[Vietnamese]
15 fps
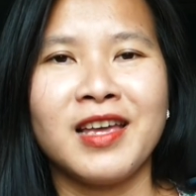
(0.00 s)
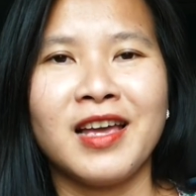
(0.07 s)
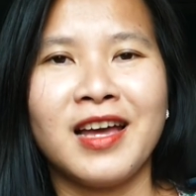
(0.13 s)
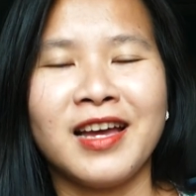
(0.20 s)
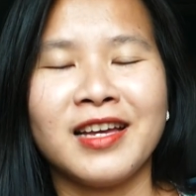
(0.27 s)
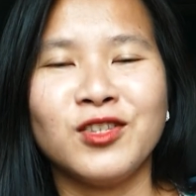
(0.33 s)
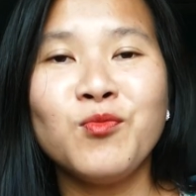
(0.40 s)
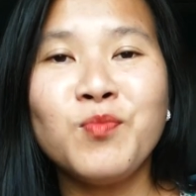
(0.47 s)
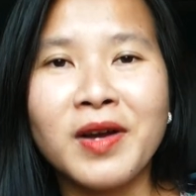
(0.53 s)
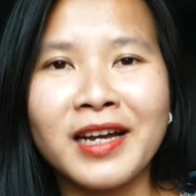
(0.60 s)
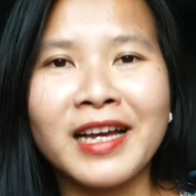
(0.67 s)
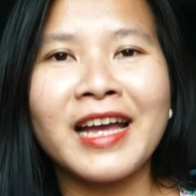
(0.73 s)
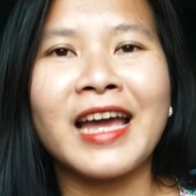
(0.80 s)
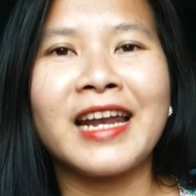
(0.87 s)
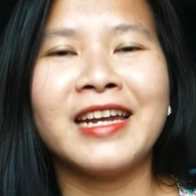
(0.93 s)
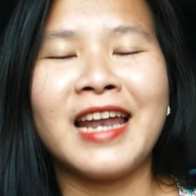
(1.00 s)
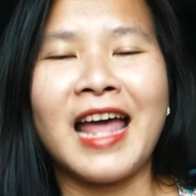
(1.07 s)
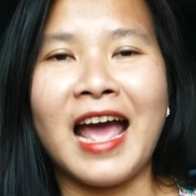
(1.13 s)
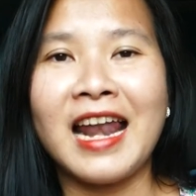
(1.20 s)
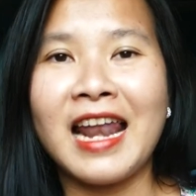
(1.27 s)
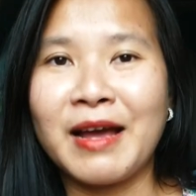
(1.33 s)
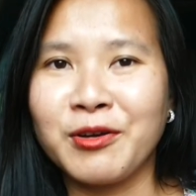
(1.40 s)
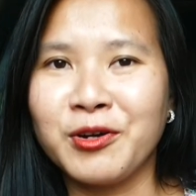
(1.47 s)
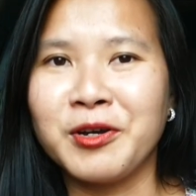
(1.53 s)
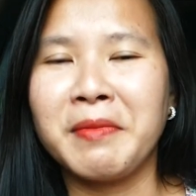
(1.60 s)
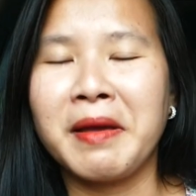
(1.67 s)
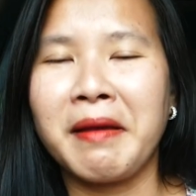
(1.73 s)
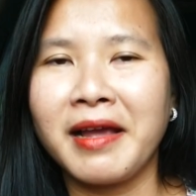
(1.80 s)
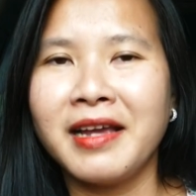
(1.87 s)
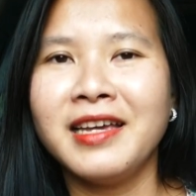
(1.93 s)
uh, chúc mừng các anh đã là người
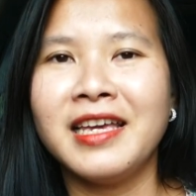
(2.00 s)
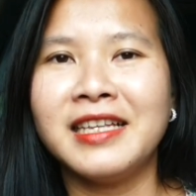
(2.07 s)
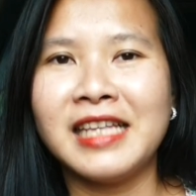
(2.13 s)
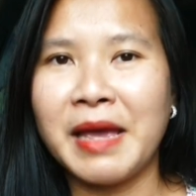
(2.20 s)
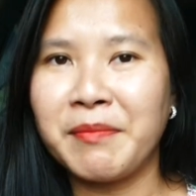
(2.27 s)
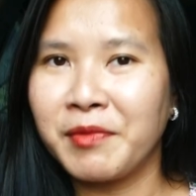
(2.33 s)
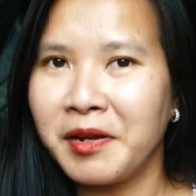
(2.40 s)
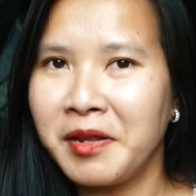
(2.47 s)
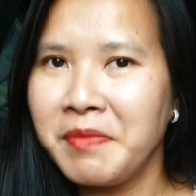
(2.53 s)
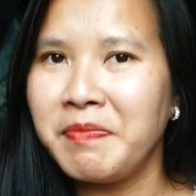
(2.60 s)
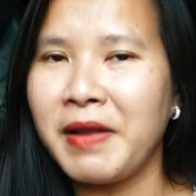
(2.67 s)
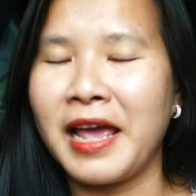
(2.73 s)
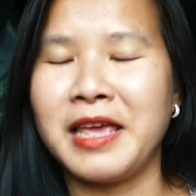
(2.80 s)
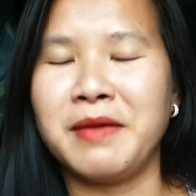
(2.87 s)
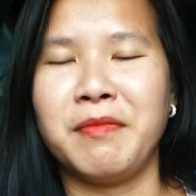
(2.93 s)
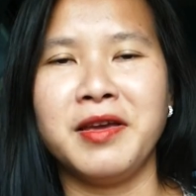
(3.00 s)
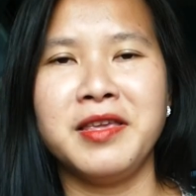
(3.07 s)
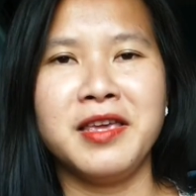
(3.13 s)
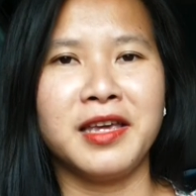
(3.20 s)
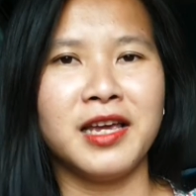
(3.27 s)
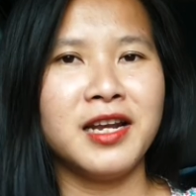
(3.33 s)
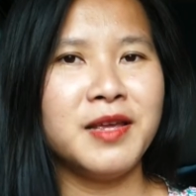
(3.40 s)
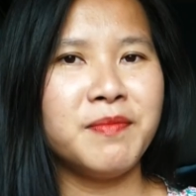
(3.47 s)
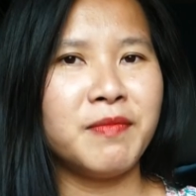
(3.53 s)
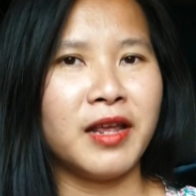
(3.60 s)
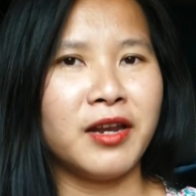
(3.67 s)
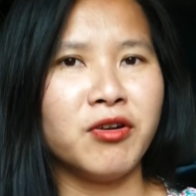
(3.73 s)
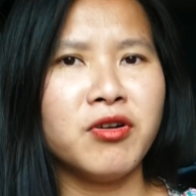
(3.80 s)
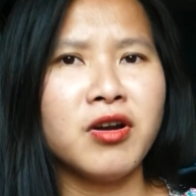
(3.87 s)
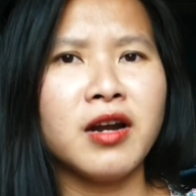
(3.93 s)
may mắn khi xem clip này bởi vì cái clip
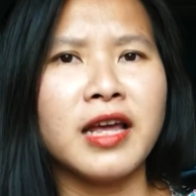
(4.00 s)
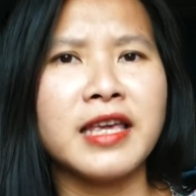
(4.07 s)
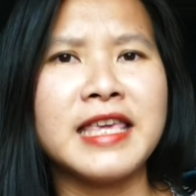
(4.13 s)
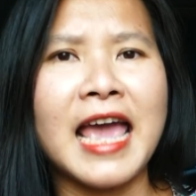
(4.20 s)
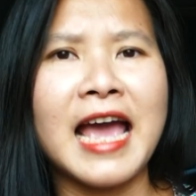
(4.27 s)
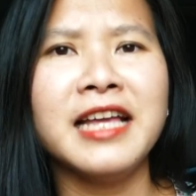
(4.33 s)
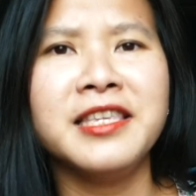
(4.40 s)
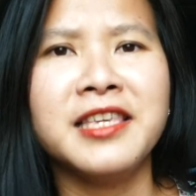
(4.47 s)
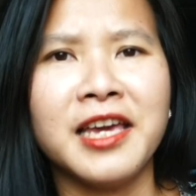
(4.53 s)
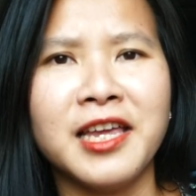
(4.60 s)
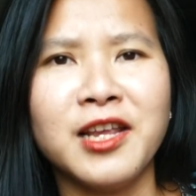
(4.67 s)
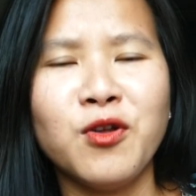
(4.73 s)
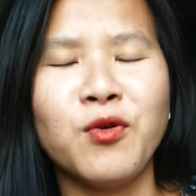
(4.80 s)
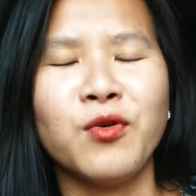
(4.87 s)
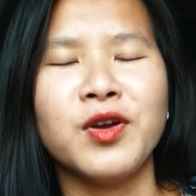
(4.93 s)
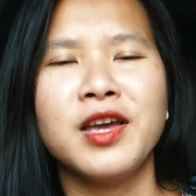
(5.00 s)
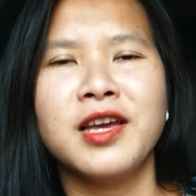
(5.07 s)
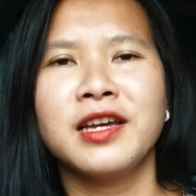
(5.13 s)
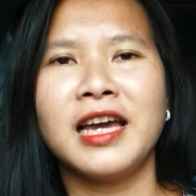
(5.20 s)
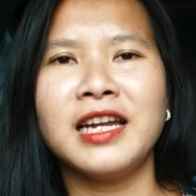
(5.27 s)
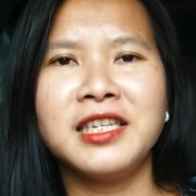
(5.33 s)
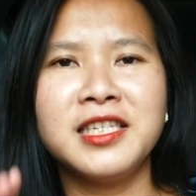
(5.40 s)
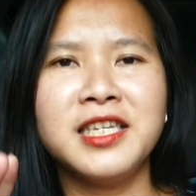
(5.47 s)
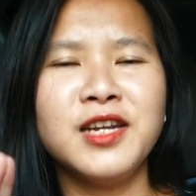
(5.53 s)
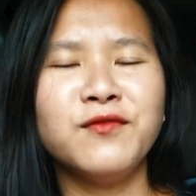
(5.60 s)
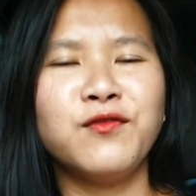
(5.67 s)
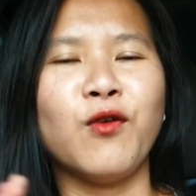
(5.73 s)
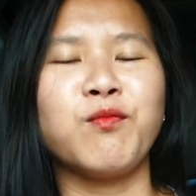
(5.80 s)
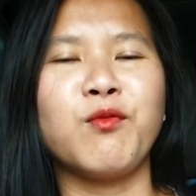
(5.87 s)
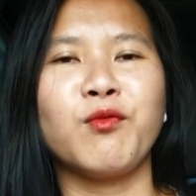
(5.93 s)
này nó rất rất là giá trị luôn cách chinh
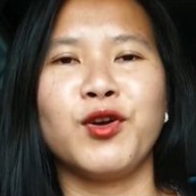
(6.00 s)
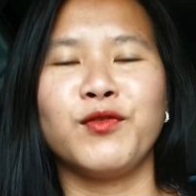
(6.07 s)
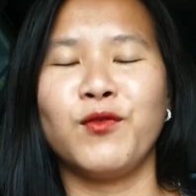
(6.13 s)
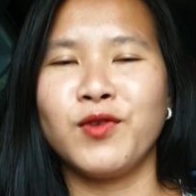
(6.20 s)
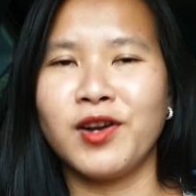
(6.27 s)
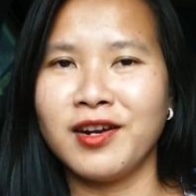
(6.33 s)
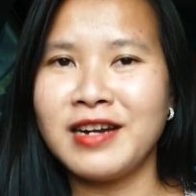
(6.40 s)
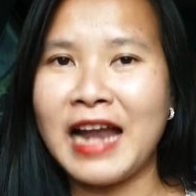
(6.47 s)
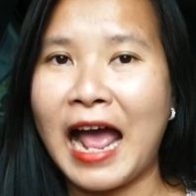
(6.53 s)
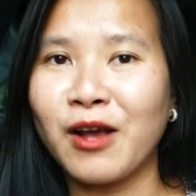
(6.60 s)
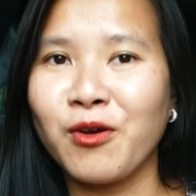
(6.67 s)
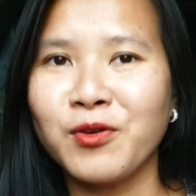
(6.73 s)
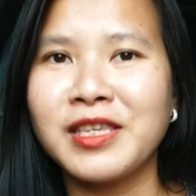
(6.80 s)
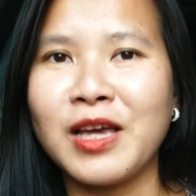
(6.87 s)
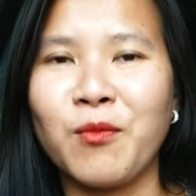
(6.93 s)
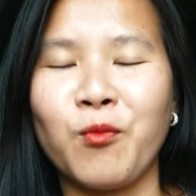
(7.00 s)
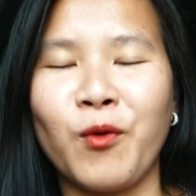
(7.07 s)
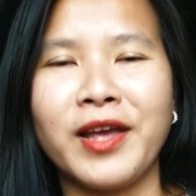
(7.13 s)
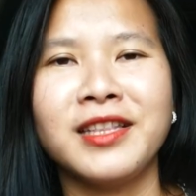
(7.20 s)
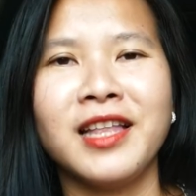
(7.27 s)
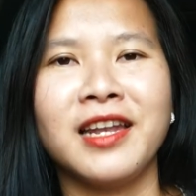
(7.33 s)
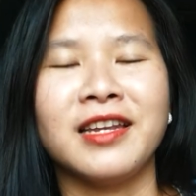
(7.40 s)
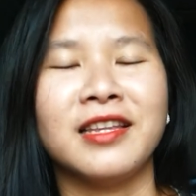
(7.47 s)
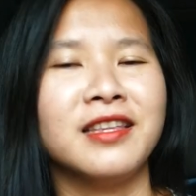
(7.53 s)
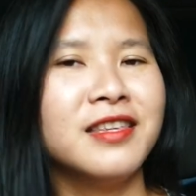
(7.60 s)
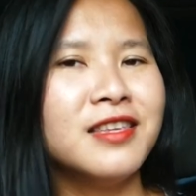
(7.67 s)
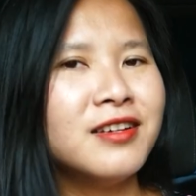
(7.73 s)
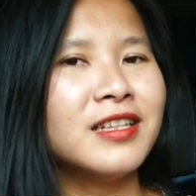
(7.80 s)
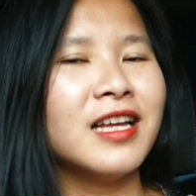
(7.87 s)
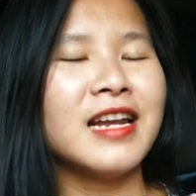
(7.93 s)
phục người phụ nữ đã có chồng ngoại tình
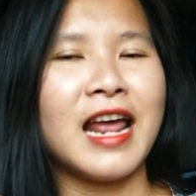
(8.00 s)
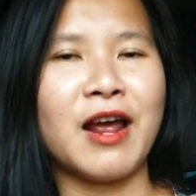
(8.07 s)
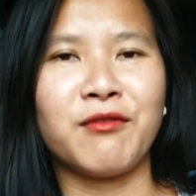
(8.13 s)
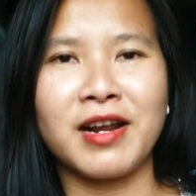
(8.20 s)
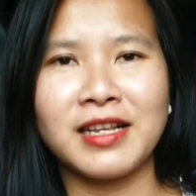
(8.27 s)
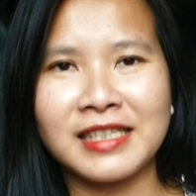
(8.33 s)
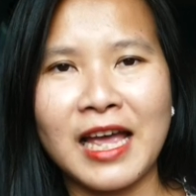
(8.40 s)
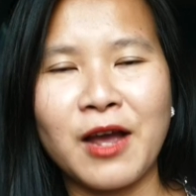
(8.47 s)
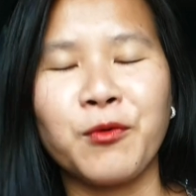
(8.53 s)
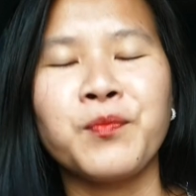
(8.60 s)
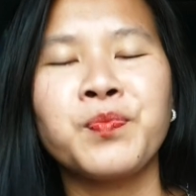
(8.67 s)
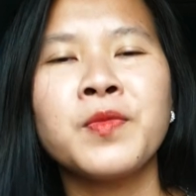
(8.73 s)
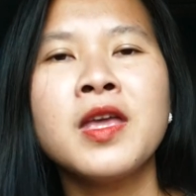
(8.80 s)
như thế nào ra sao